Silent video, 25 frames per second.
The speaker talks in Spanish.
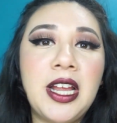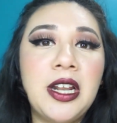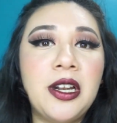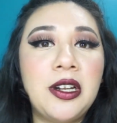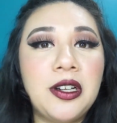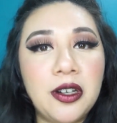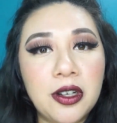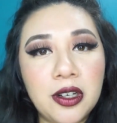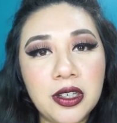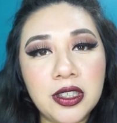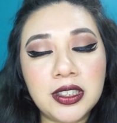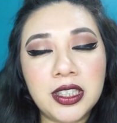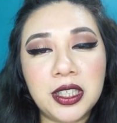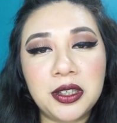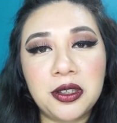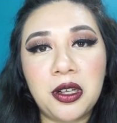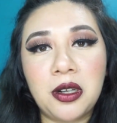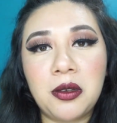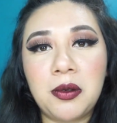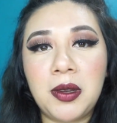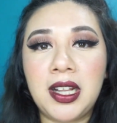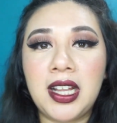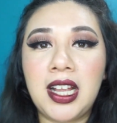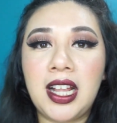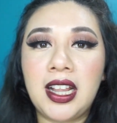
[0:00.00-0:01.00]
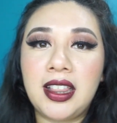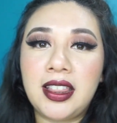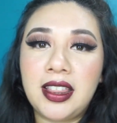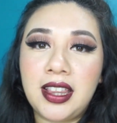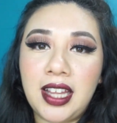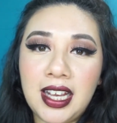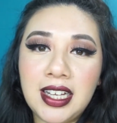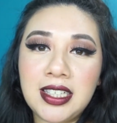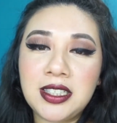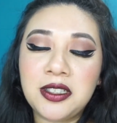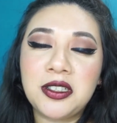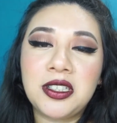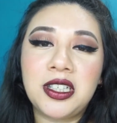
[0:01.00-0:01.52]
no se te olvide
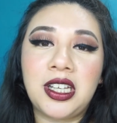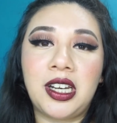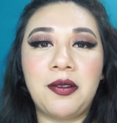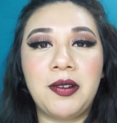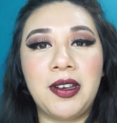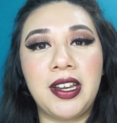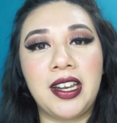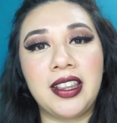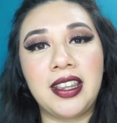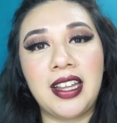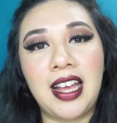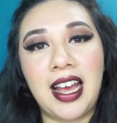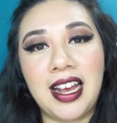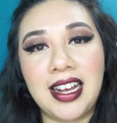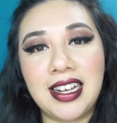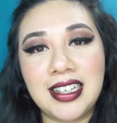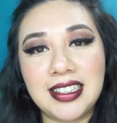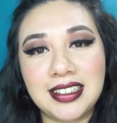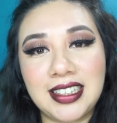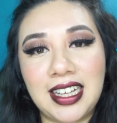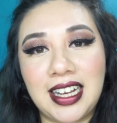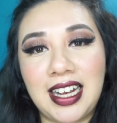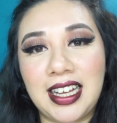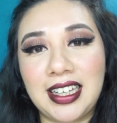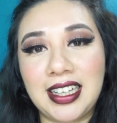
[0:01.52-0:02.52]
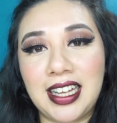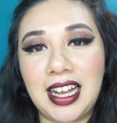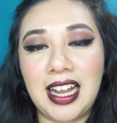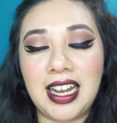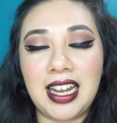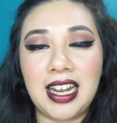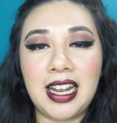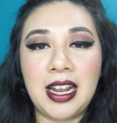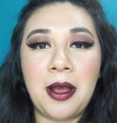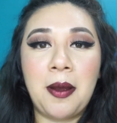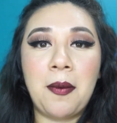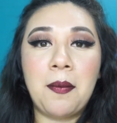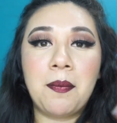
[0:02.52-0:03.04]
de suscribirte a este canal